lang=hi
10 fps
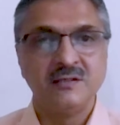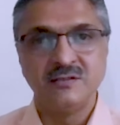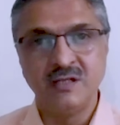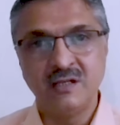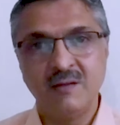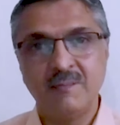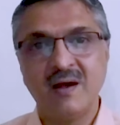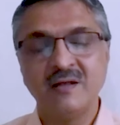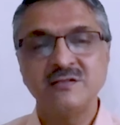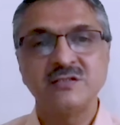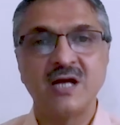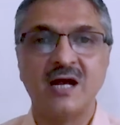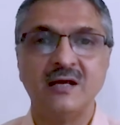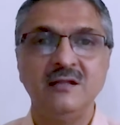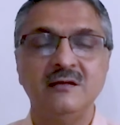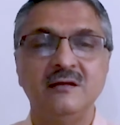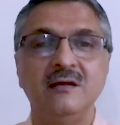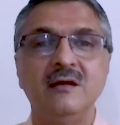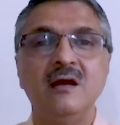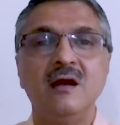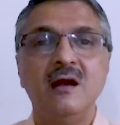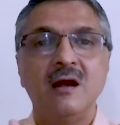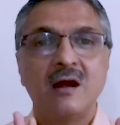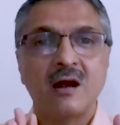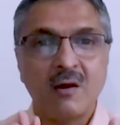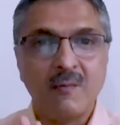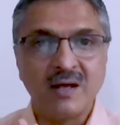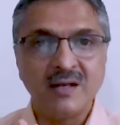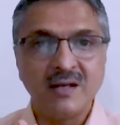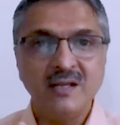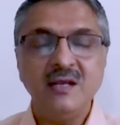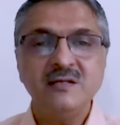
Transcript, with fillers: जिनके पास शायद कमाने के